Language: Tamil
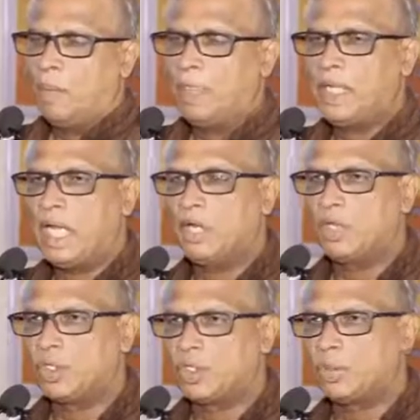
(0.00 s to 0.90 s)
அப்படியான
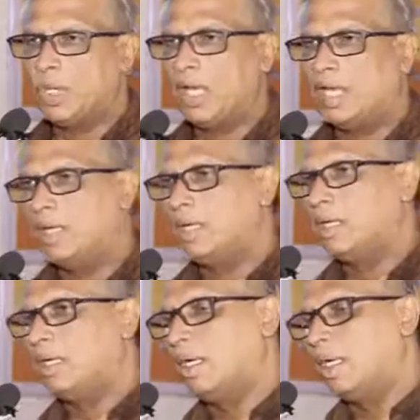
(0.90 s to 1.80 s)
ஒரு சூழல்
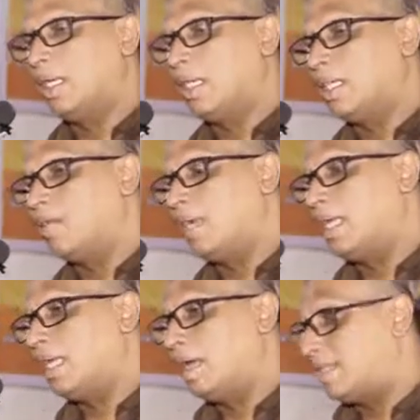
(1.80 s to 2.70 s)
எங்களுக்கு அந்த
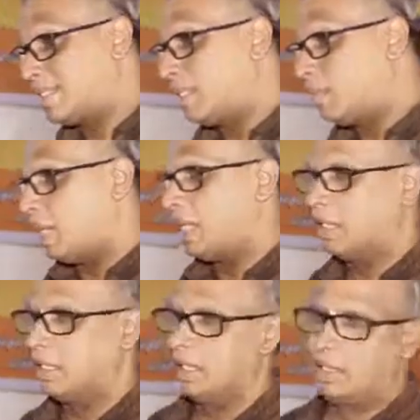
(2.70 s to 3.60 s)
வேலையிலே அவசியமாக
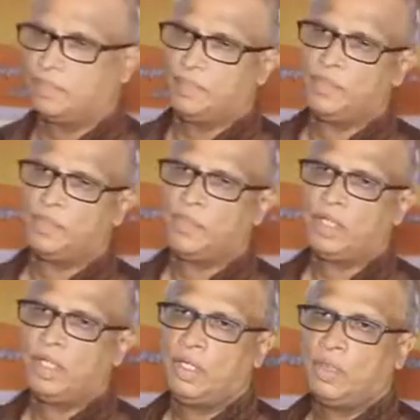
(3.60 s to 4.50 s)
இருந்தது
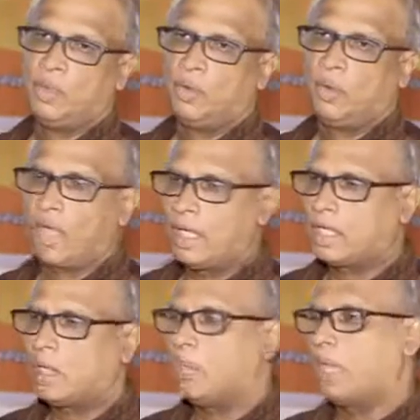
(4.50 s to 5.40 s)
ஒரு
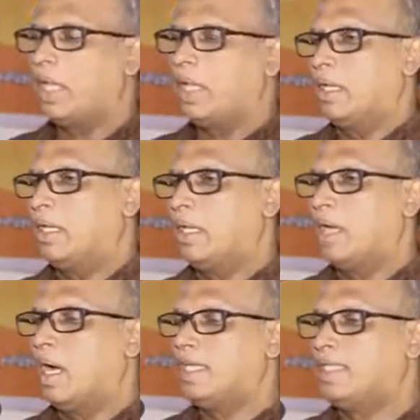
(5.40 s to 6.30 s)
அடக்குமுறை
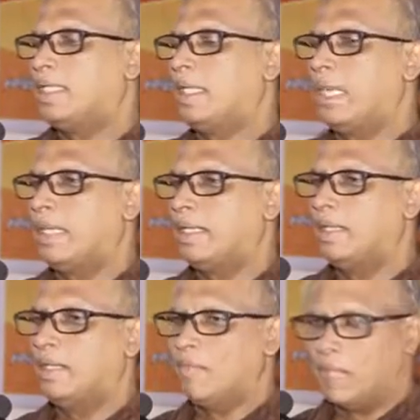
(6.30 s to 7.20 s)
ஆட்சியில்
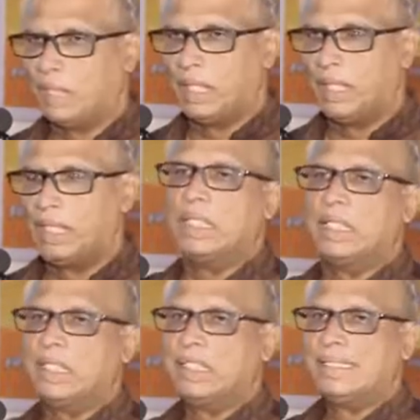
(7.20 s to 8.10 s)
இருந்து விடுபட்டு
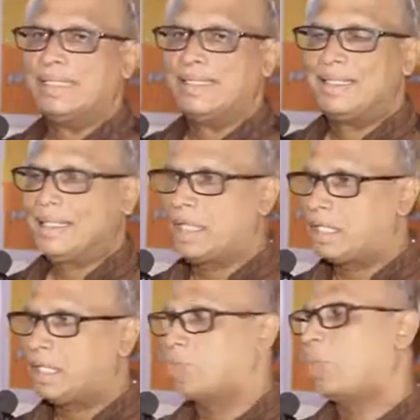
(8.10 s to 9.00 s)

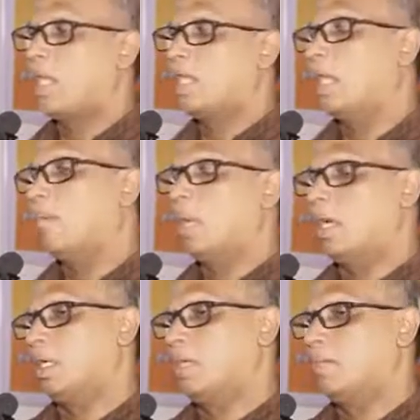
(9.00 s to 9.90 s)
சற்று சுயாதீனமாக